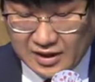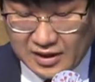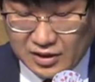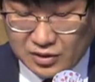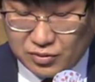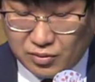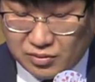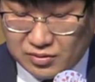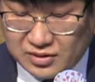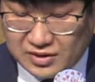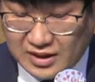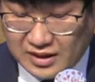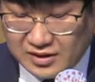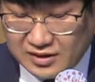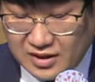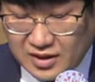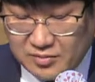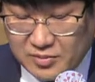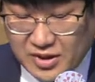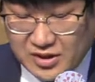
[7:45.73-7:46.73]

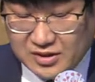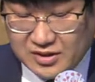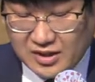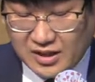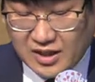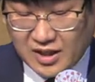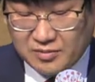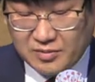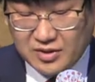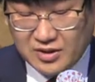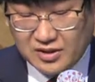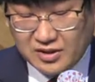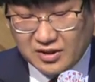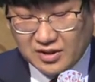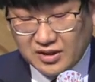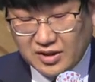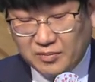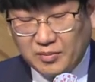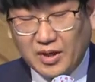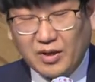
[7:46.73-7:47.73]
족장들 몇 사람을
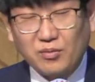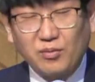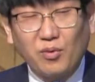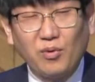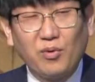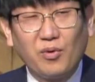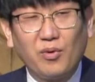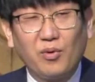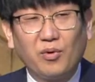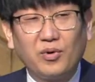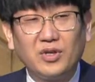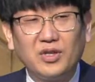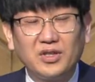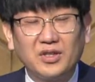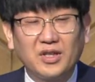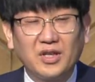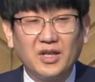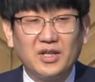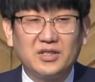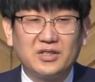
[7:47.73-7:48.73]
선임하고
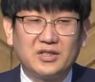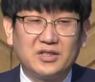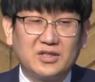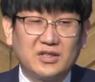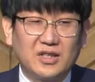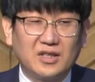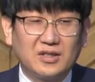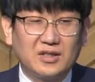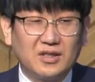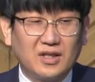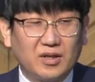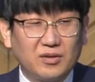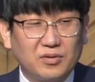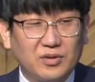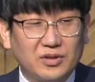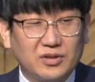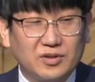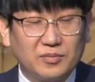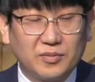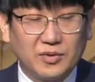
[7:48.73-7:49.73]
이렇게 시작을 하고
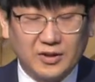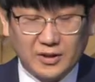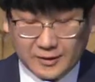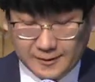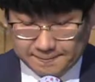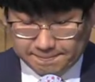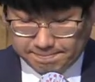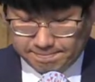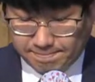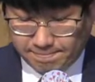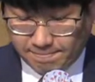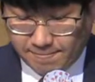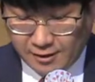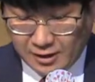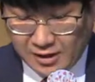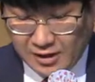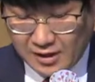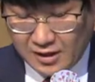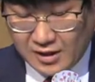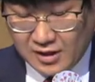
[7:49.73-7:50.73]
있습니다.
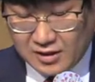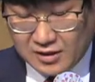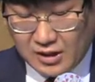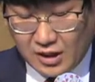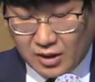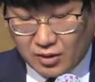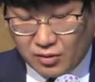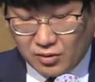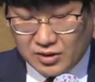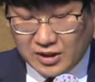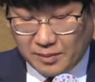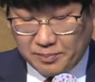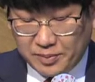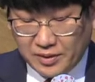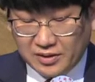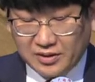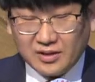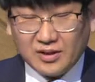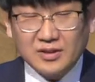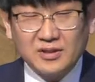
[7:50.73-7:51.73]

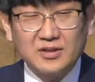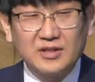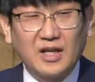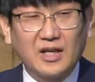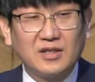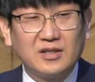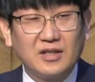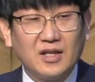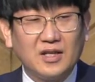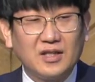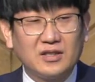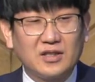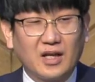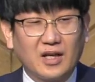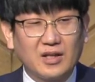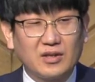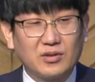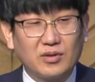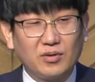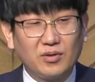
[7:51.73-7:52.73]
사로잡혔던 자들의
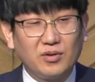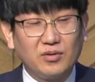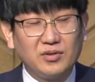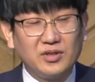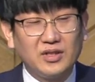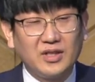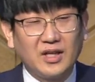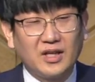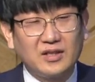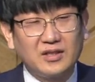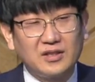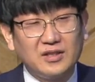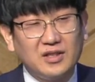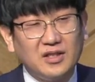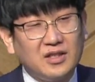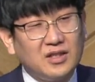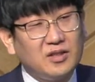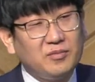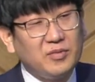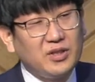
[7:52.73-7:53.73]
자손이라는
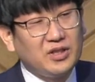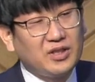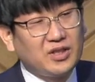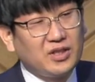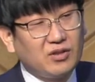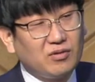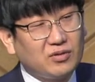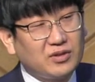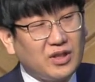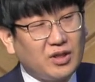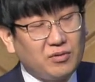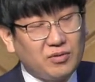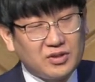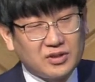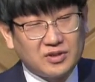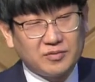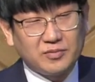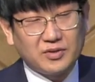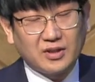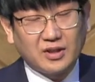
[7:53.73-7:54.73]
이름이 기록되고
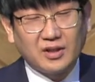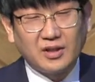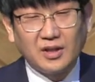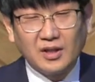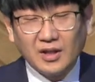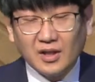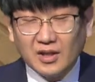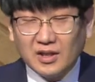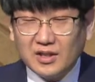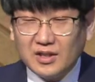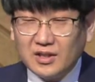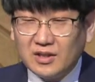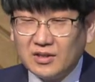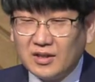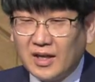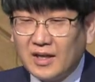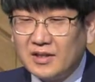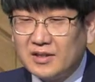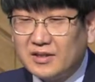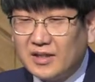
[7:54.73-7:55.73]
있습니다.
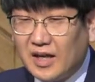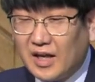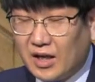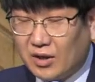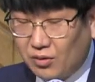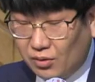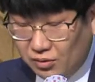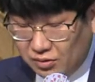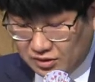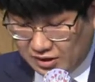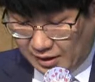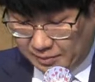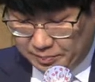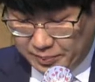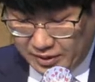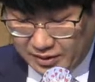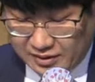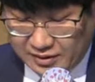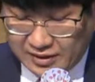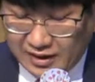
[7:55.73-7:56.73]
이러한
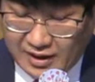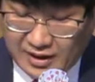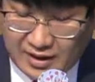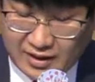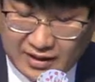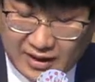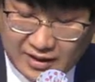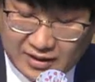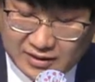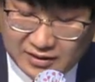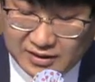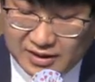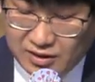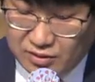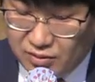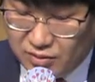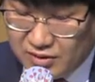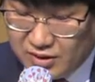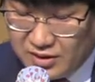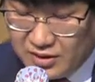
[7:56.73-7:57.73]
사로잡혔다라는
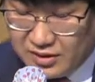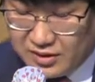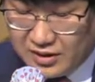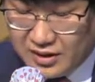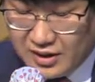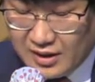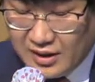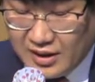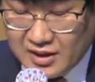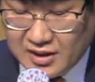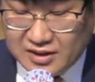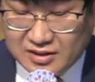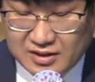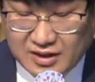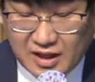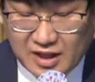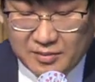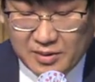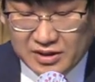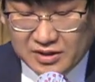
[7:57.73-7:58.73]
기록은
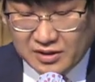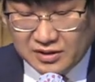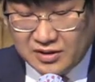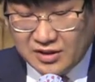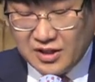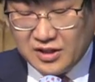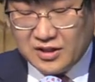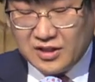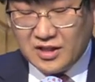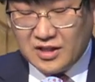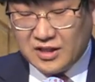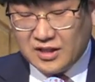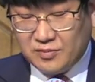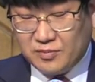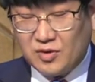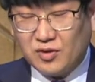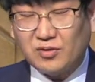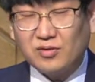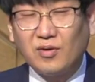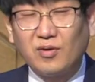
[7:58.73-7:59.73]
이스라엘 백성들이
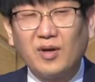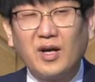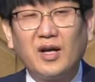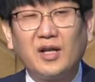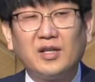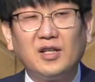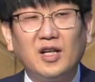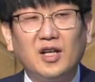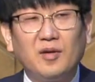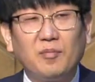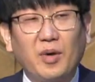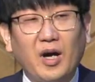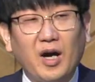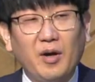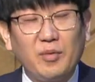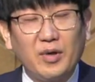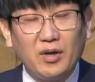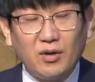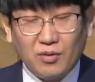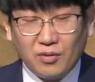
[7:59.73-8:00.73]
70년 동안
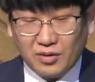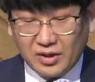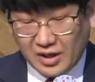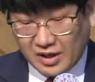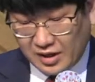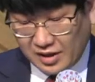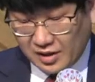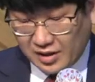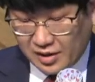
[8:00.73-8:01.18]
바벨론의